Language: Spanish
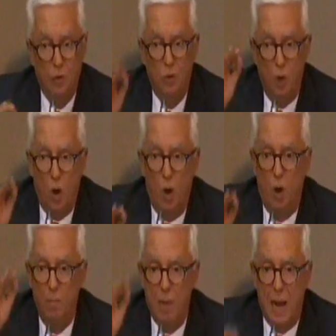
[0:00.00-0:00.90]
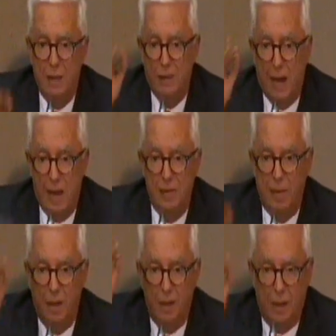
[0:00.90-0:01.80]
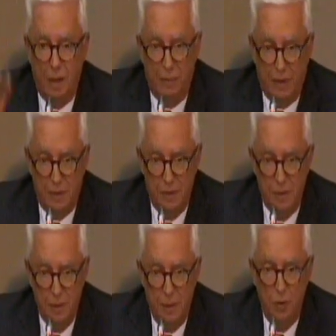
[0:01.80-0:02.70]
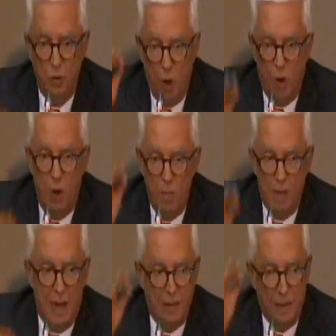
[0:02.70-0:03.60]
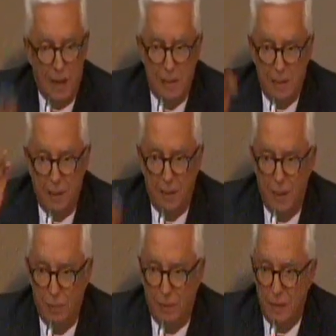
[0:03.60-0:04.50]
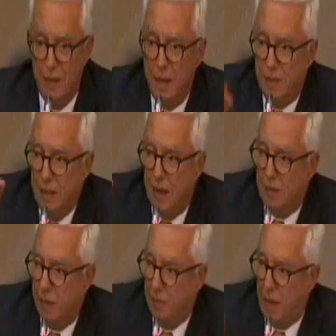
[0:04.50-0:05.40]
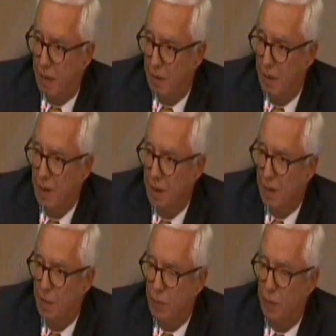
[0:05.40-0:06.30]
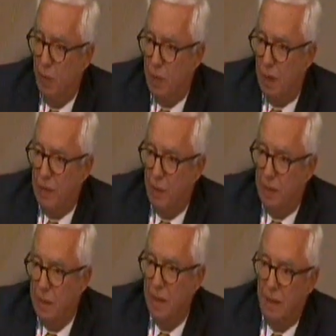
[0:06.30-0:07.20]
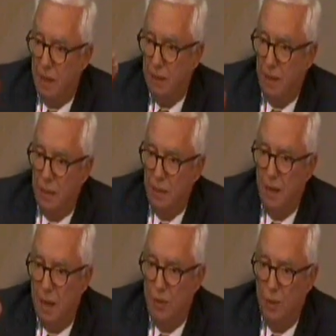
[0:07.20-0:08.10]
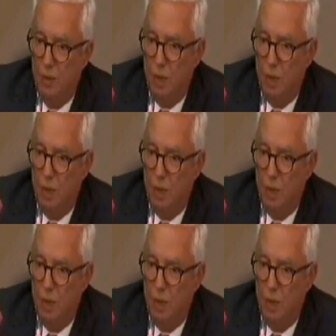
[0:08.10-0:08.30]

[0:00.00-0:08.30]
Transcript: no más alza de tarifas. No más alza de tarifas. Es inaceptable que el pueblo caribe tenga que seguir dejando de